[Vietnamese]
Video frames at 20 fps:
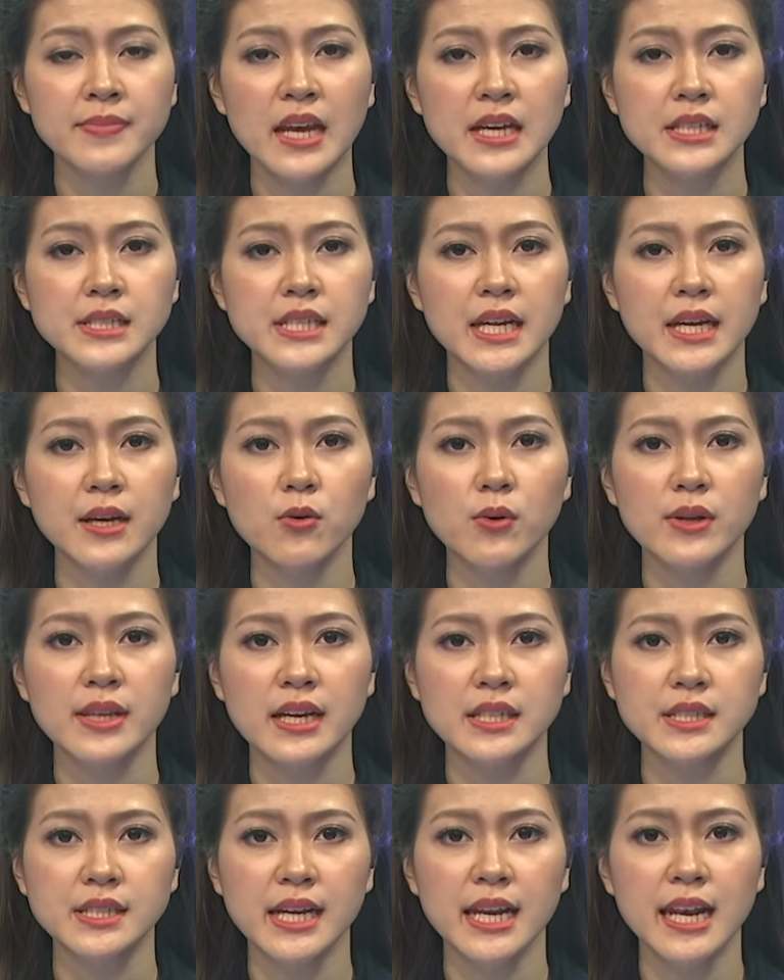tài xế của
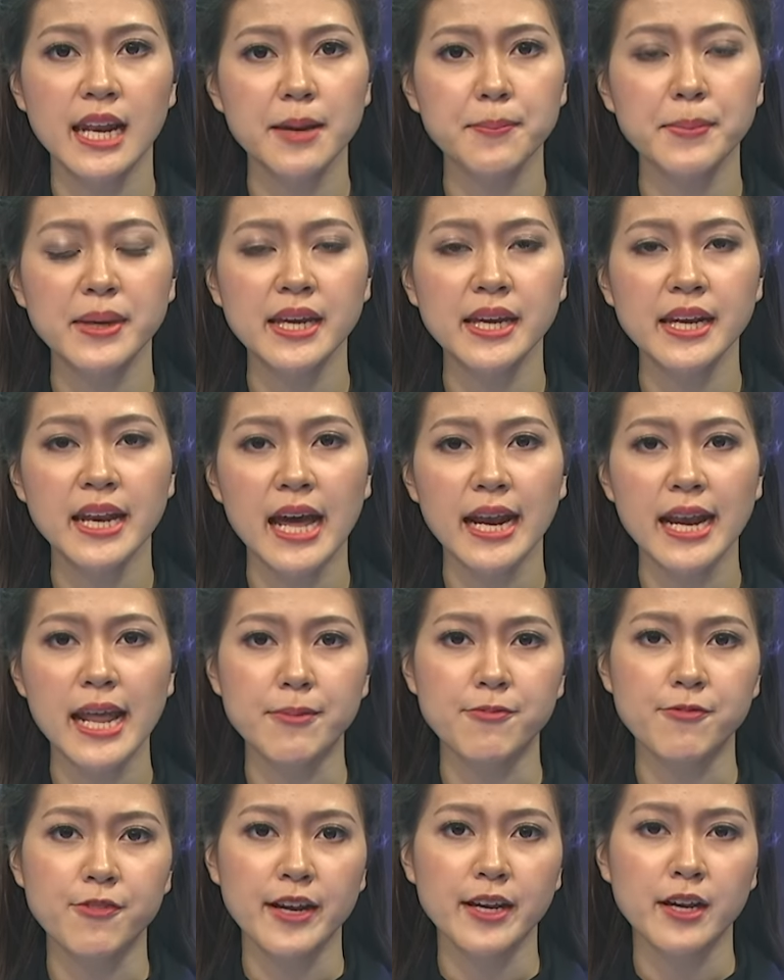nhà xe Lê Mỹ đã
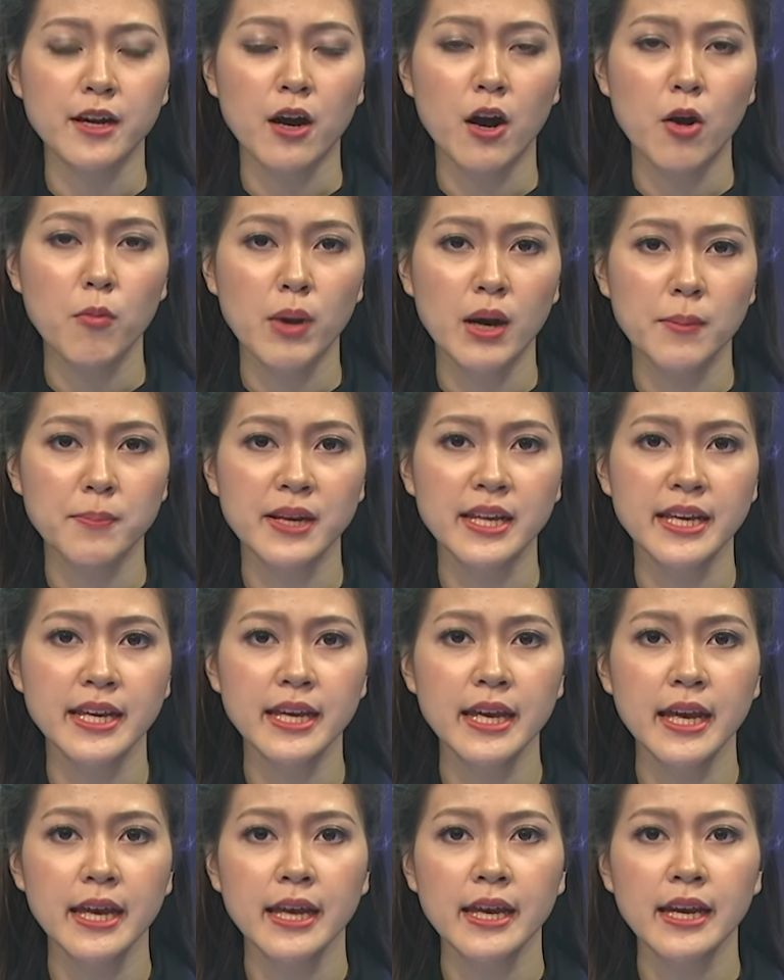đạp phanh không hợp
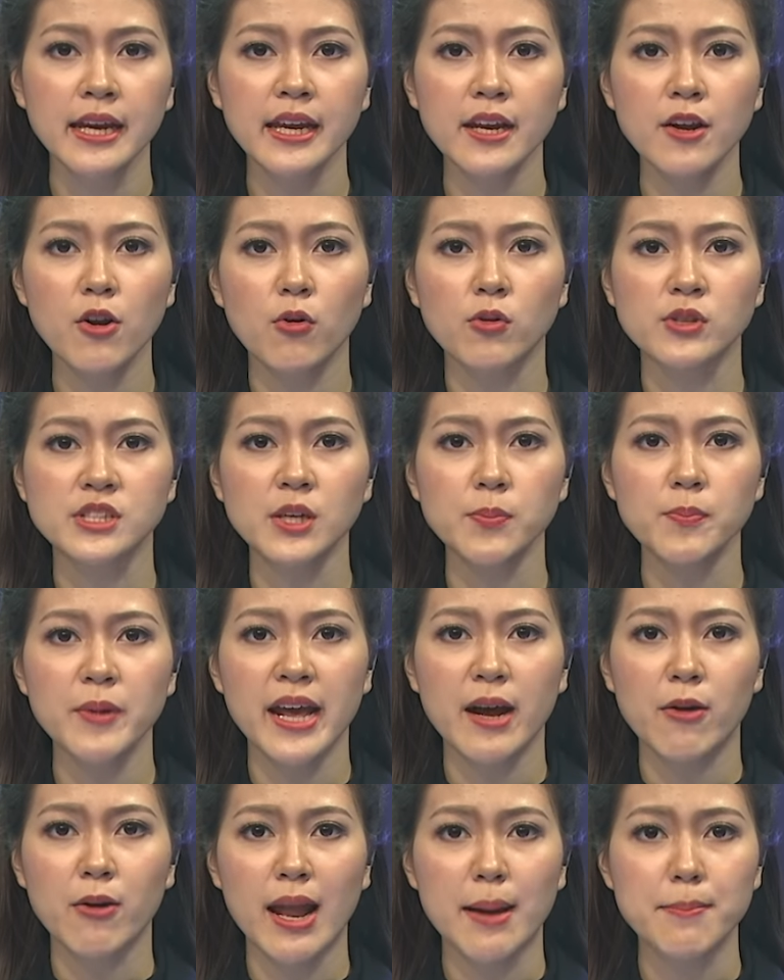lý khi đổ dốc
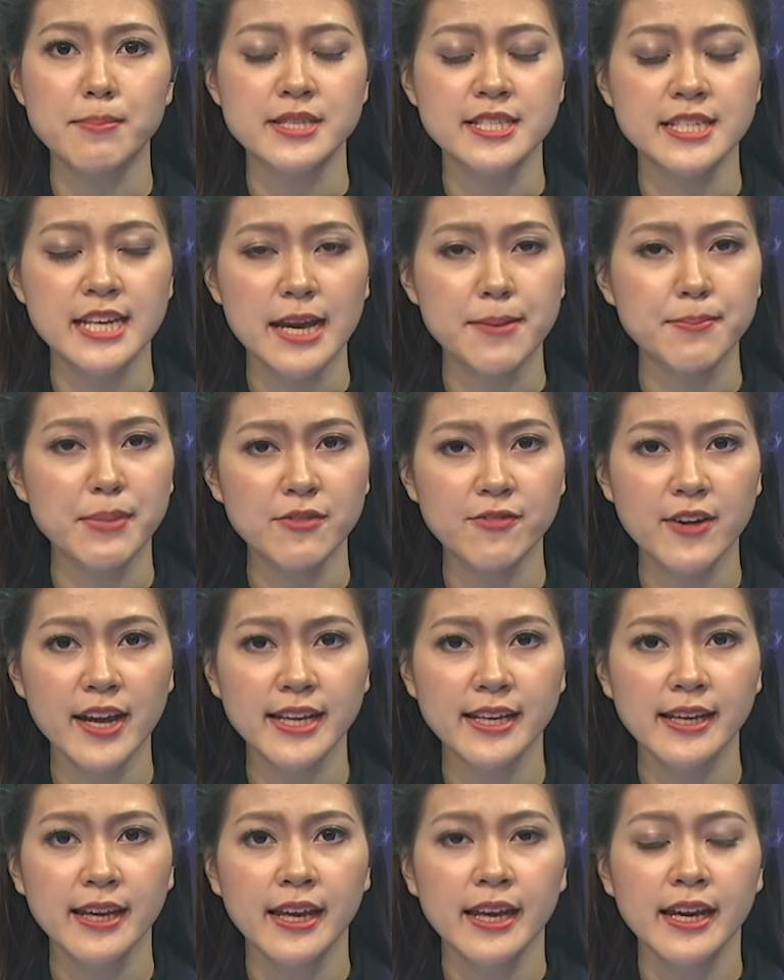đèo làm cháy má
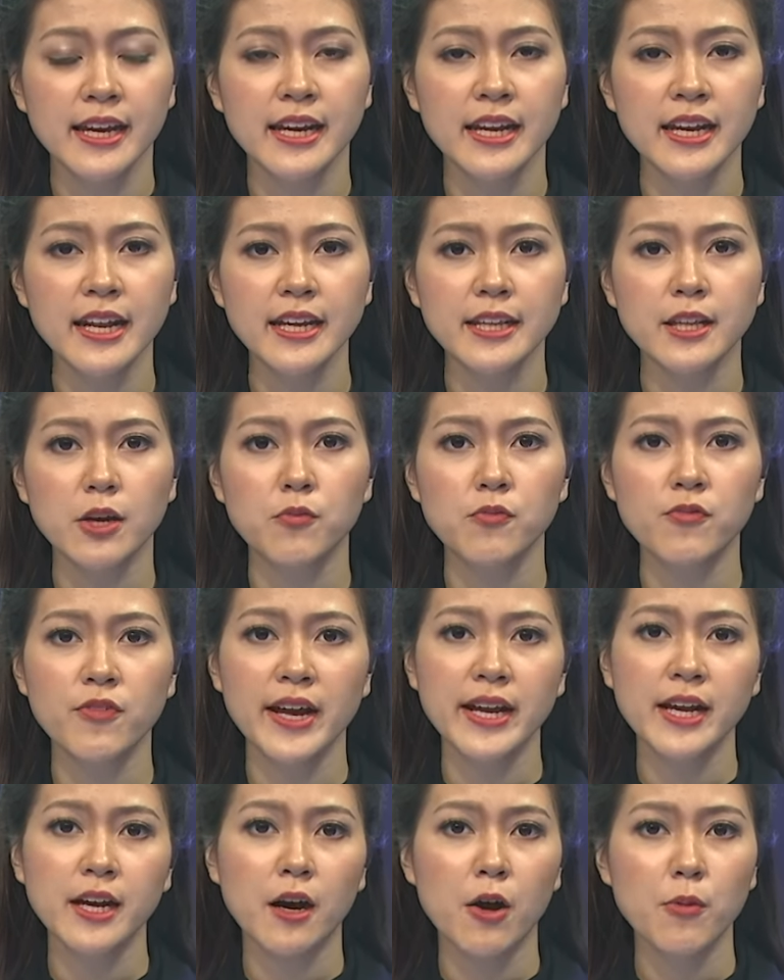phanh, khiến hệ thống
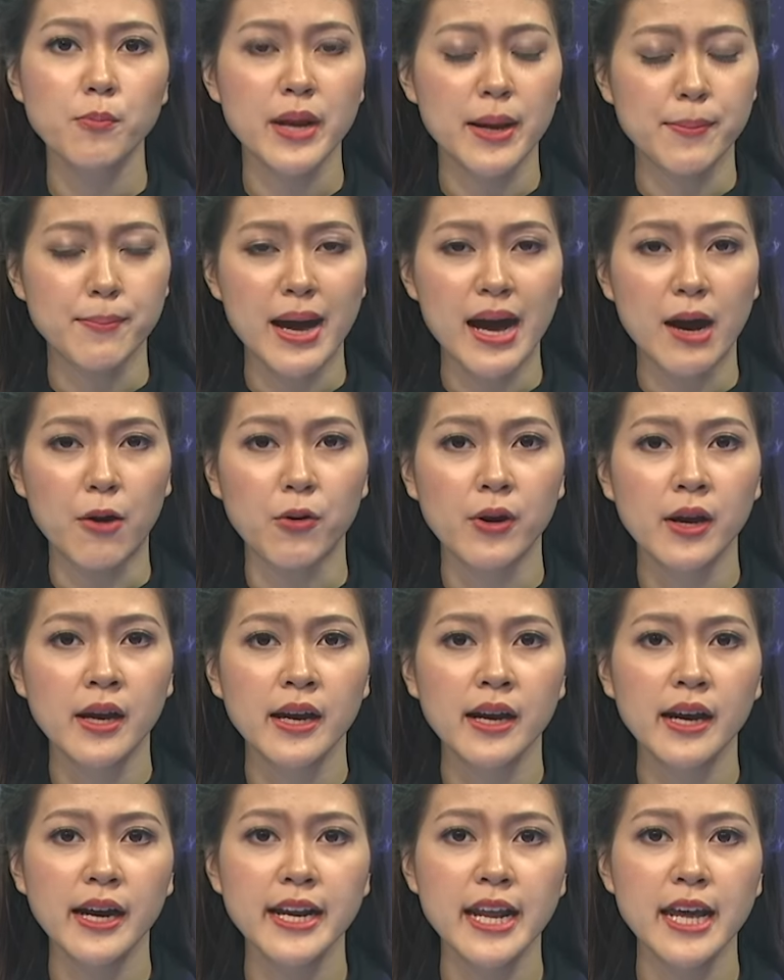phanh không đảm bảo,
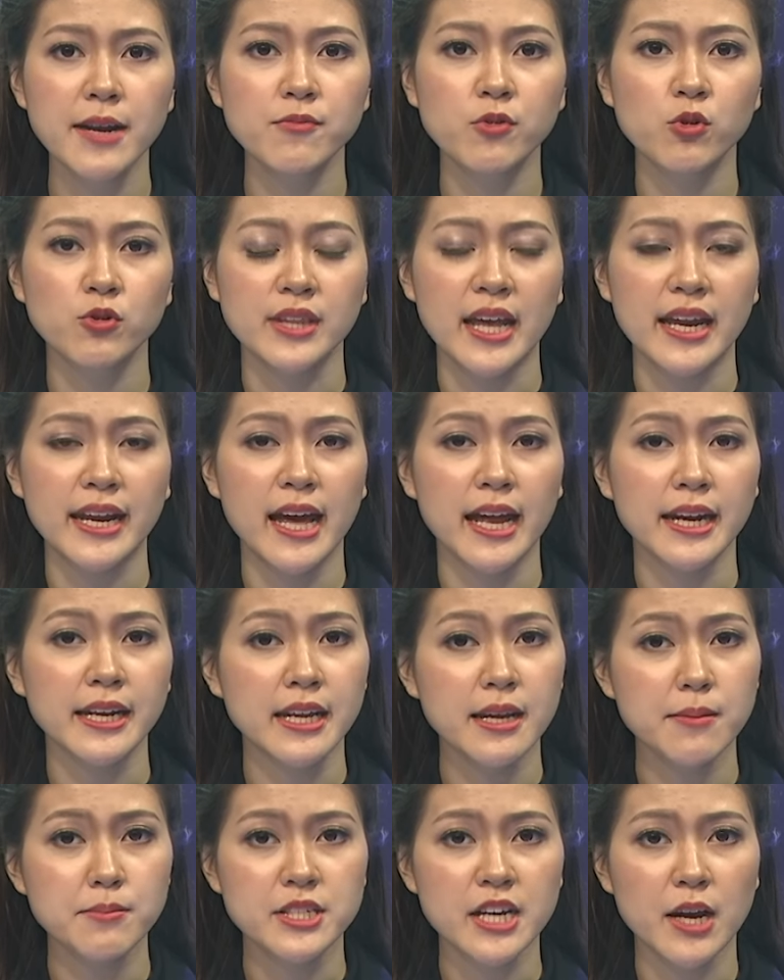gây nên vụ tai
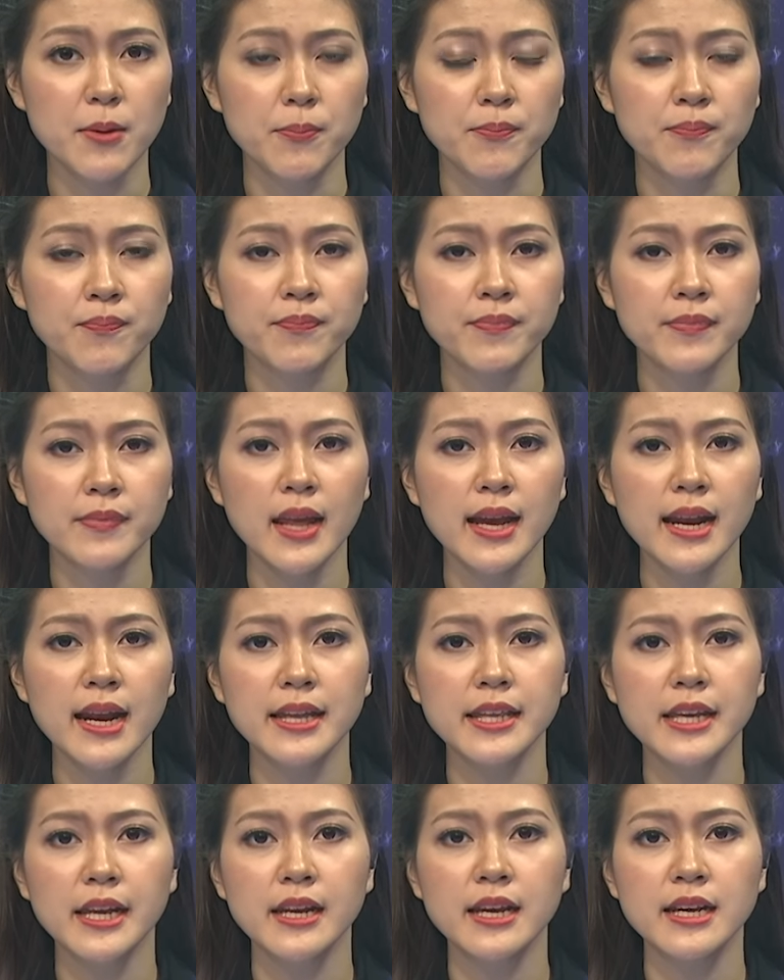nạn nghiêm trọng. Đây
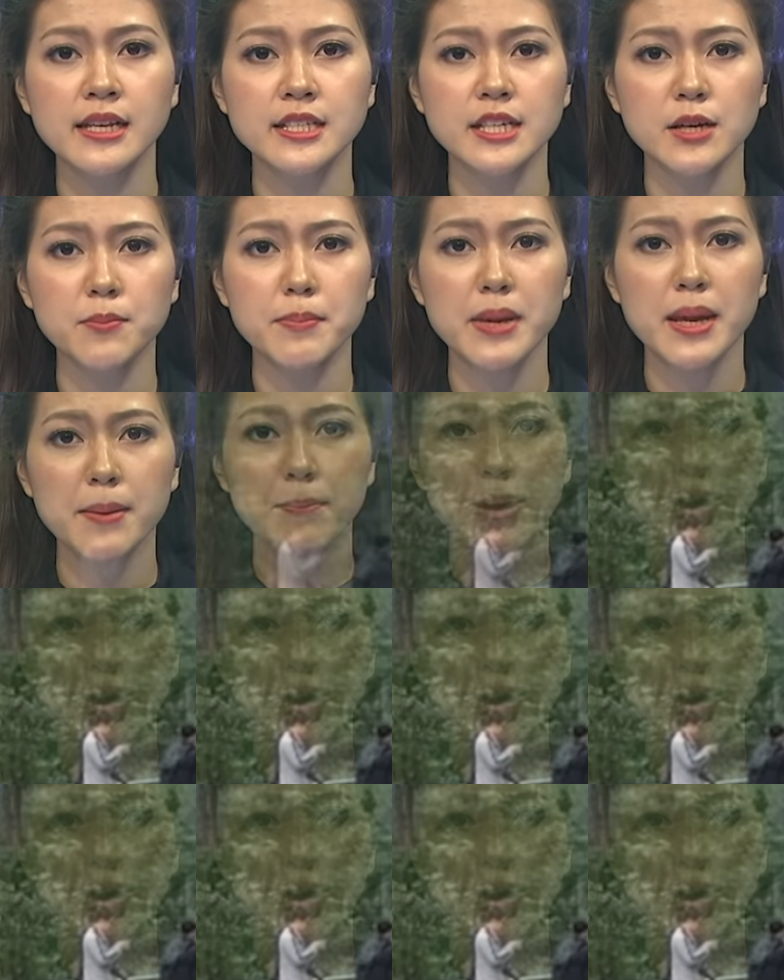là nhận định trong biên